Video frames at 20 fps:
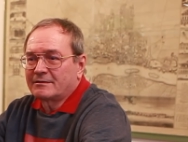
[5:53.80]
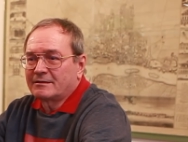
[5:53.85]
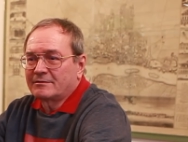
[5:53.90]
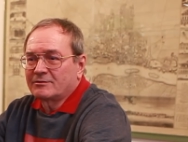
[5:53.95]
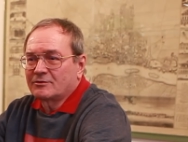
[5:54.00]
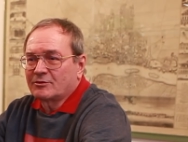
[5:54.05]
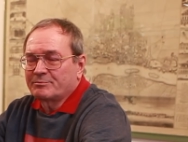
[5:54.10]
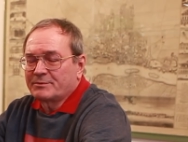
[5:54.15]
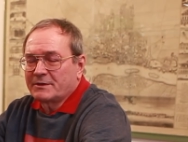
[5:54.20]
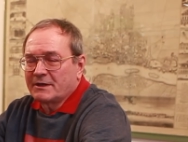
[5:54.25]

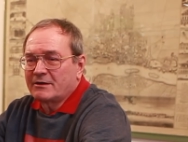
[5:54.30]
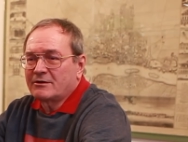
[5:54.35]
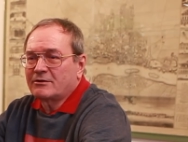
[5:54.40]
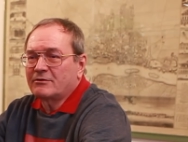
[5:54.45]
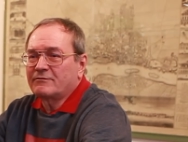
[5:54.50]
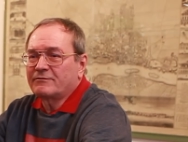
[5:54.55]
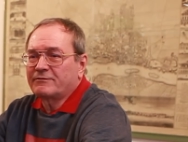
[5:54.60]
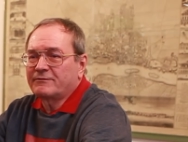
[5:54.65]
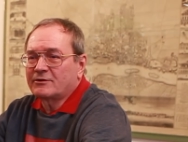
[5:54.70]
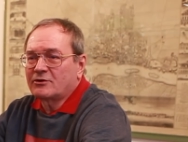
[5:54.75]

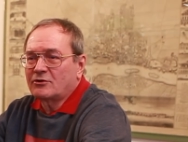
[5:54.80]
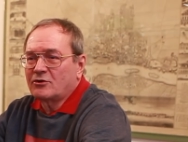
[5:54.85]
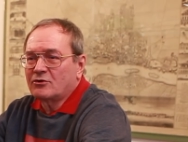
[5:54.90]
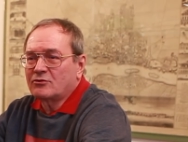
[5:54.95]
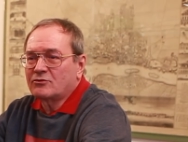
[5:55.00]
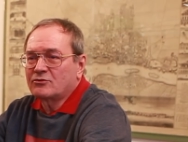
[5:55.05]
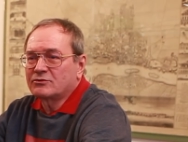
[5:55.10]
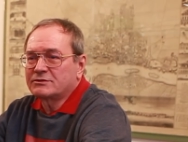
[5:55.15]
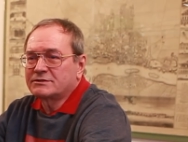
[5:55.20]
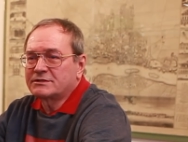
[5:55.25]
Dopiero w
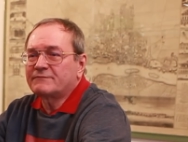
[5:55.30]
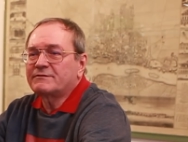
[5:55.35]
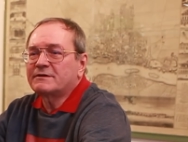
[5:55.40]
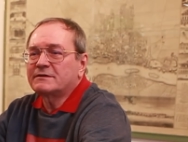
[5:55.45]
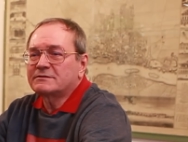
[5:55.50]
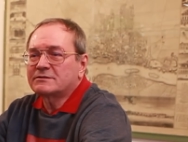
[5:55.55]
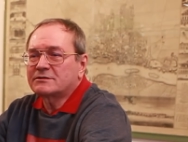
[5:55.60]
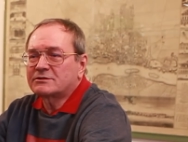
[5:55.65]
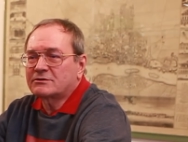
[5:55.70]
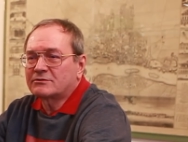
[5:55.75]
roku
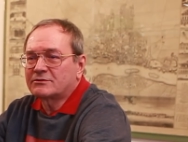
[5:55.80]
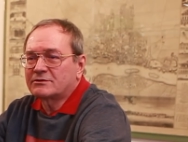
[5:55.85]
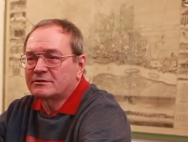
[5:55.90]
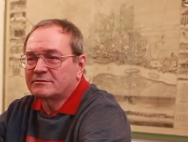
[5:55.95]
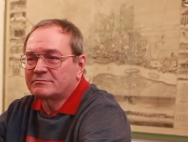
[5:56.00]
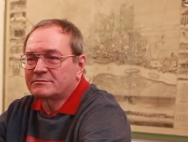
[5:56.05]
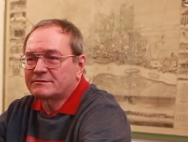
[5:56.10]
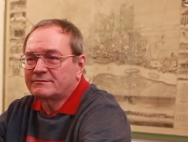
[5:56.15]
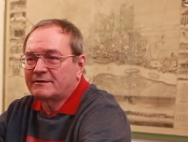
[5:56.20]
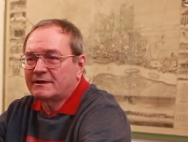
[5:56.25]

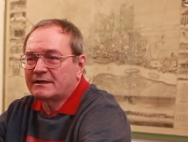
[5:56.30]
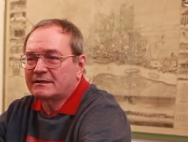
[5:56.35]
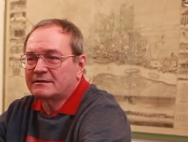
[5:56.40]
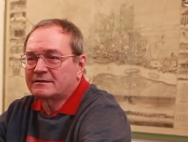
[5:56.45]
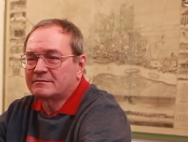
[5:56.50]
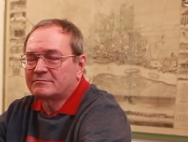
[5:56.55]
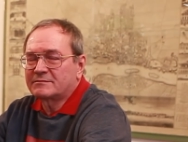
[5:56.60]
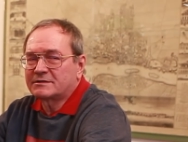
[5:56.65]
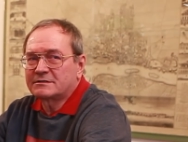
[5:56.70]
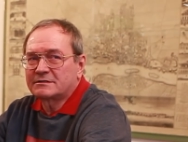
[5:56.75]
94,
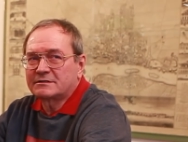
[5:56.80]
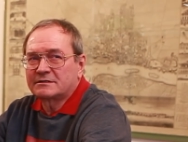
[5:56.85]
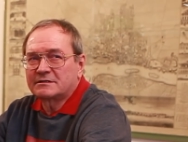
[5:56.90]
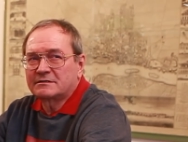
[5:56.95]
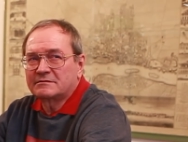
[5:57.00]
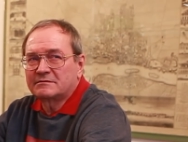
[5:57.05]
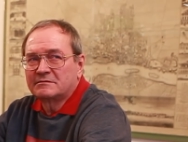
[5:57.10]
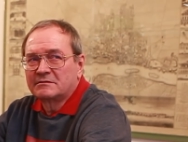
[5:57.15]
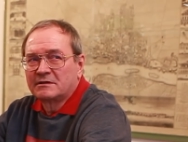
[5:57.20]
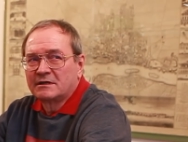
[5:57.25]
czyli
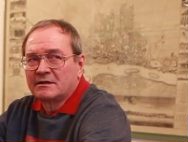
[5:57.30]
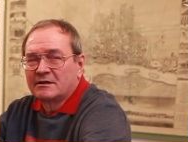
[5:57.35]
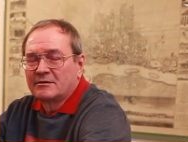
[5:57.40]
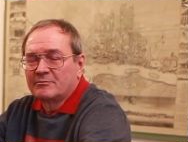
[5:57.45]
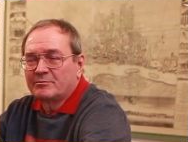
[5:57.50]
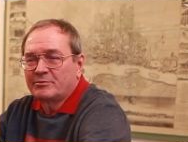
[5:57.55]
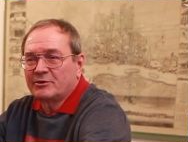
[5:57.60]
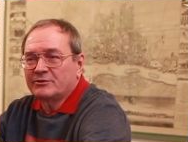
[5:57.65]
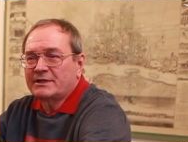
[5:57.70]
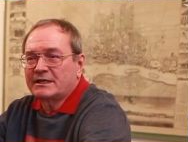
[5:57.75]

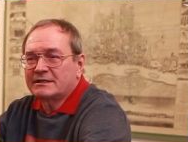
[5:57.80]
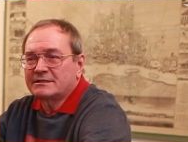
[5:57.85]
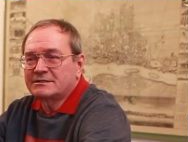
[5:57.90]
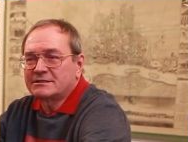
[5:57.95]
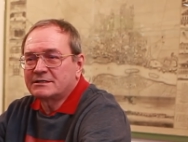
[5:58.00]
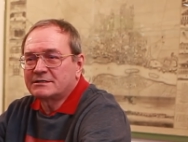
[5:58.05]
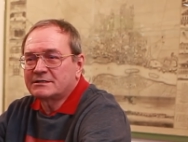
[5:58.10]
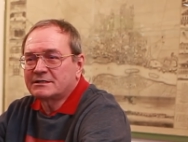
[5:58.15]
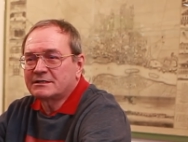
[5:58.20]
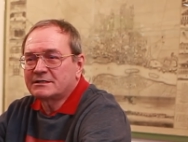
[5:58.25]
ponad
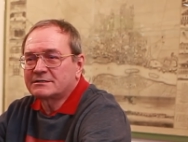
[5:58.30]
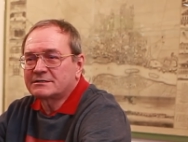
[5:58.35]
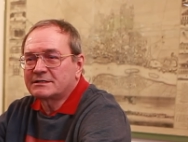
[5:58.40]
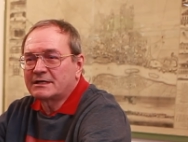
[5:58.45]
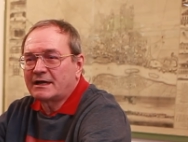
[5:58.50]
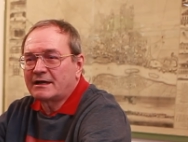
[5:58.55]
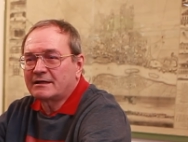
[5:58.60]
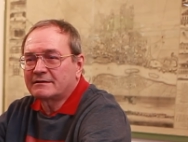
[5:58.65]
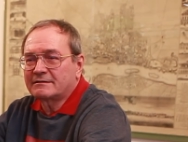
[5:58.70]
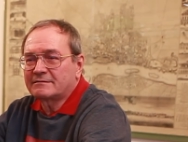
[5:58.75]
10
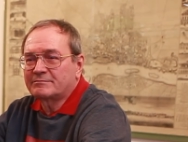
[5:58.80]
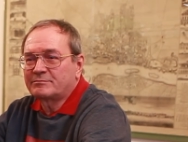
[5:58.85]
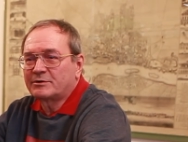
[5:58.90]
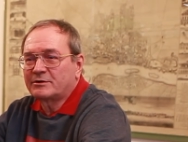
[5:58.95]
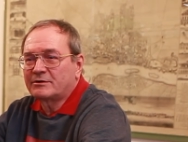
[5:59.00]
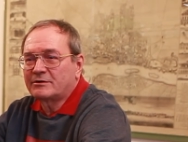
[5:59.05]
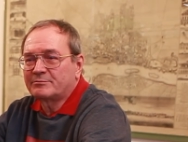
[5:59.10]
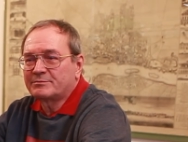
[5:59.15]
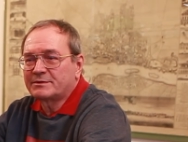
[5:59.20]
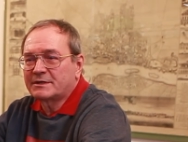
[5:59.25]
lat
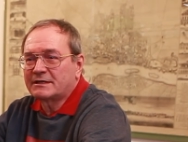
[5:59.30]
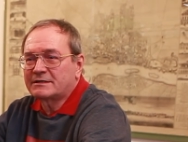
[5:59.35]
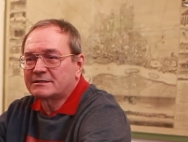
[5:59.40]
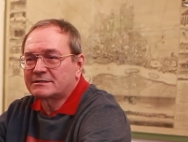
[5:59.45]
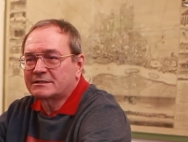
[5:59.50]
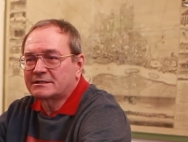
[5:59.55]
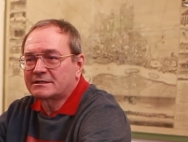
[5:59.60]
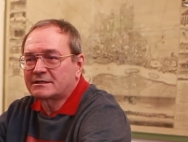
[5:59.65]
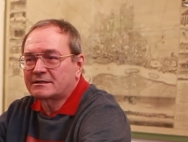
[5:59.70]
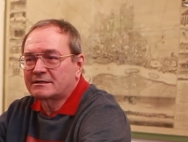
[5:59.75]
po
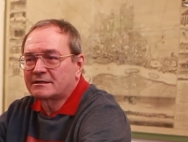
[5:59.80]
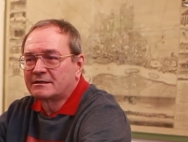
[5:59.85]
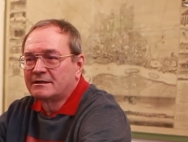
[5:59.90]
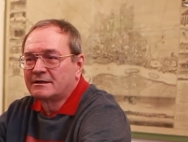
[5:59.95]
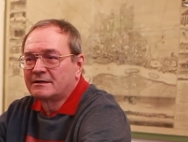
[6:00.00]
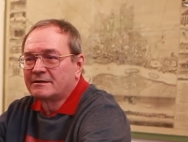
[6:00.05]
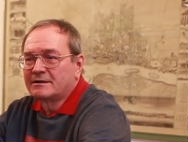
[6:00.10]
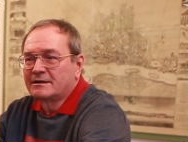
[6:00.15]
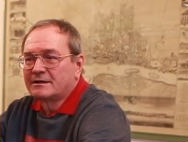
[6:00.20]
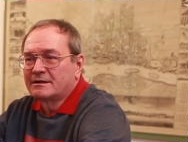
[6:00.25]
pierwszych,
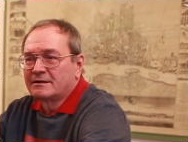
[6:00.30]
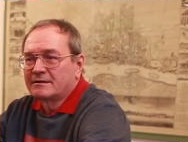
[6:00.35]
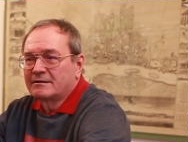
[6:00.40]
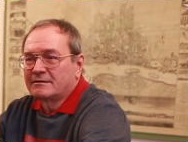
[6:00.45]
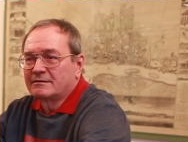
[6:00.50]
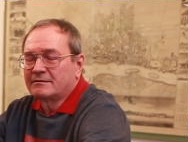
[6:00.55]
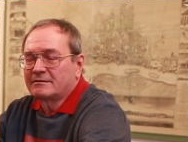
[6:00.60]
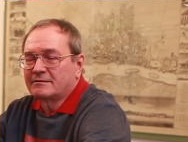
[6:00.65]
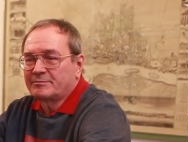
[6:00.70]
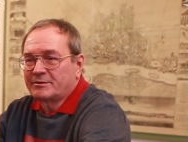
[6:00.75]

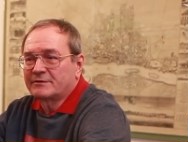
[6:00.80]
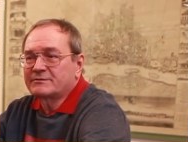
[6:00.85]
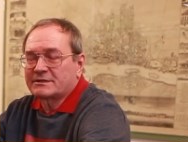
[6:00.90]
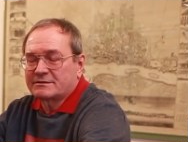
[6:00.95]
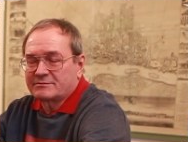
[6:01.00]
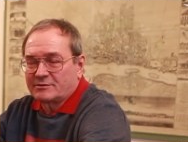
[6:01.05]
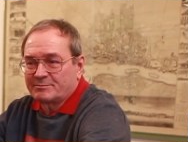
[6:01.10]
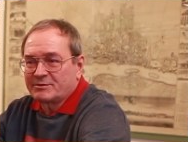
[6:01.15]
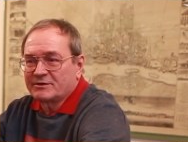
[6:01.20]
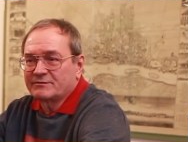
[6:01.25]
e,
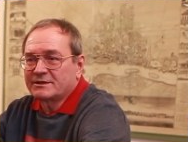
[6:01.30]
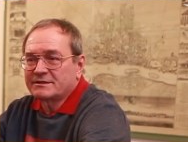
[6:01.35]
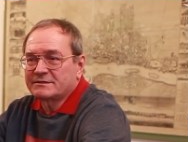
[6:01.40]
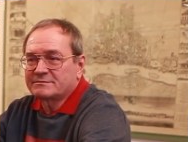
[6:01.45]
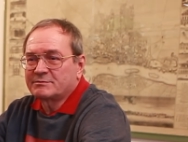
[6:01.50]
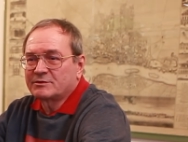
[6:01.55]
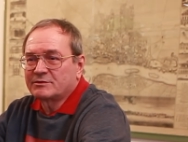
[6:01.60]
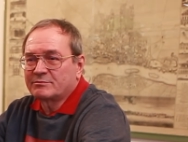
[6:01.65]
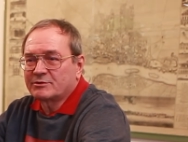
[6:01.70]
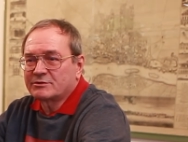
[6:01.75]
po,
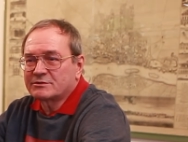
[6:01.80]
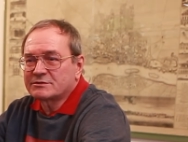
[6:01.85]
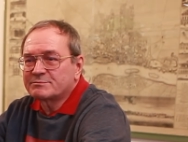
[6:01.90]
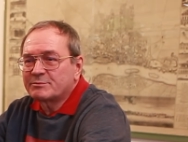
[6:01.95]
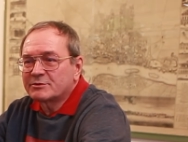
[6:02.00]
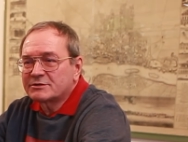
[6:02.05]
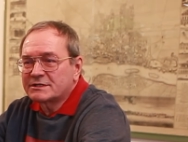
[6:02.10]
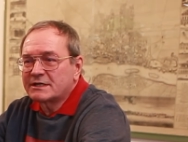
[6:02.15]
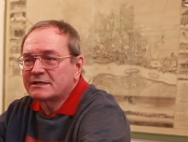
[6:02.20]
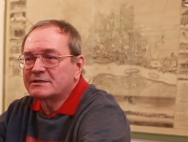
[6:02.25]
powiedzmy, po
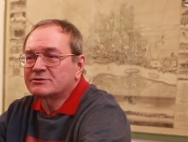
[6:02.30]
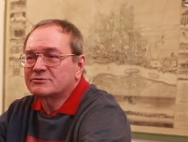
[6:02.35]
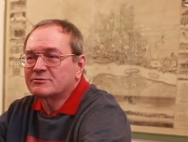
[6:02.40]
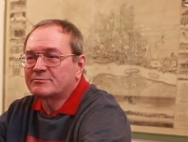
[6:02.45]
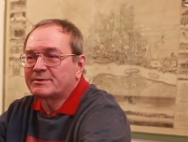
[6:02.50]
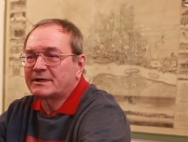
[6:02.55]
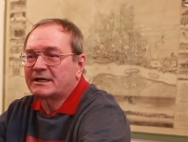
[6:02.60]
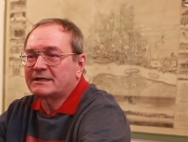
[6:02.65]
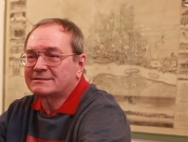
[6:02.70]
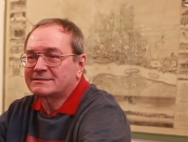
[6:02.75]
rozpoczęciu
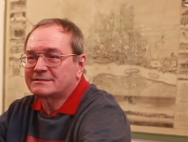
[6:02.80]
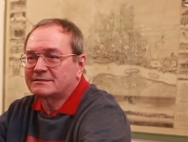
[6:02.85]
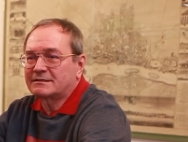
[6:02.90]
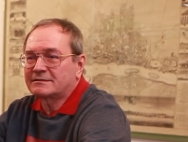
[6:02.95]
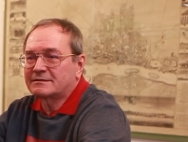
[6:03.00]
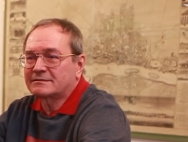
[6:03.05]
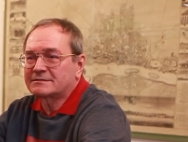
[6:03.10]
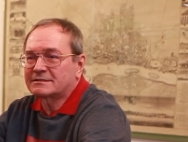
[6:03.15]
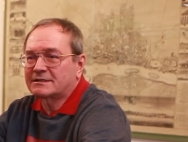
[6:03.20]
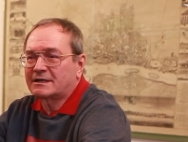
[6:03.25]
prac
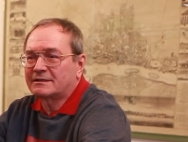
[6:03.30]
nad